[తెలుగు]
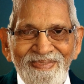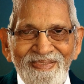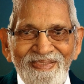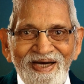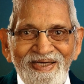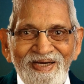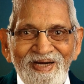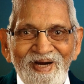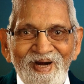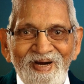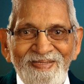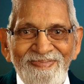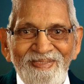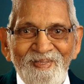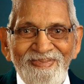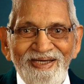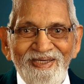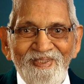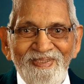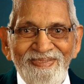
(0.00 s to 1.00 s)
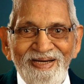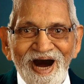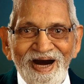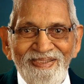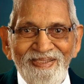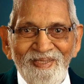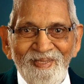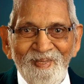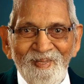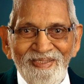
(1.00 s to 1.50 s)

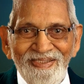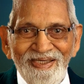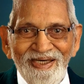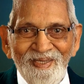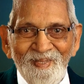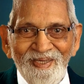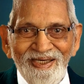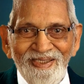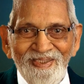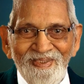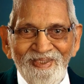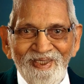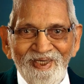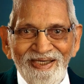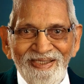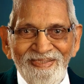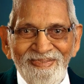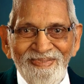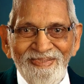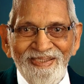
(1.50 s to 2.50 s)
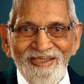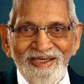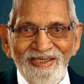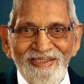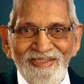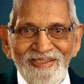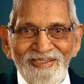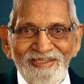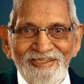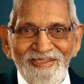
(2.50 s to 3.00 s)
ద్వితీయోపదేశకాండం ఎనిమిదో అధ్యాయం
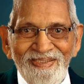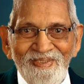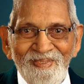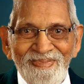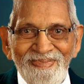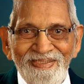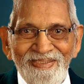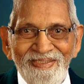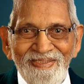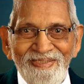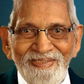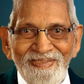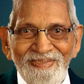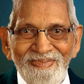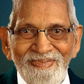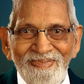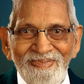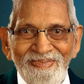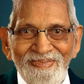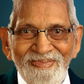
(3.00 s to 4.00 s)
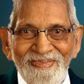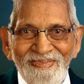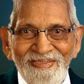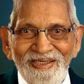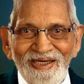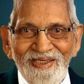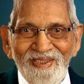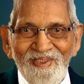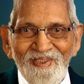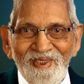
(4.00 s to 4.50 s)
మూడో వచనంతో
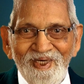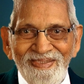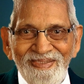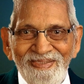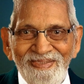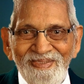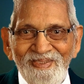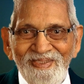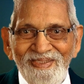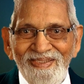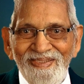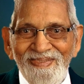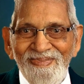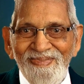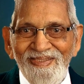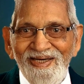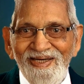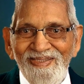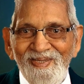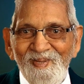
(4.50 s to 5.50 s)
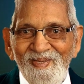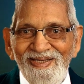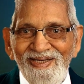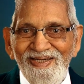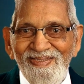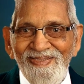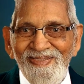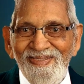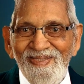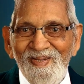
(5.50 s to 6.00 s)
యేసు శోధనను
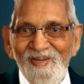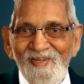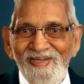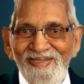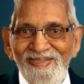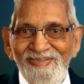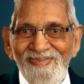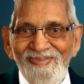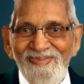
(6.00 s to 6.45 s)
ఎదుర్కొన్నాడు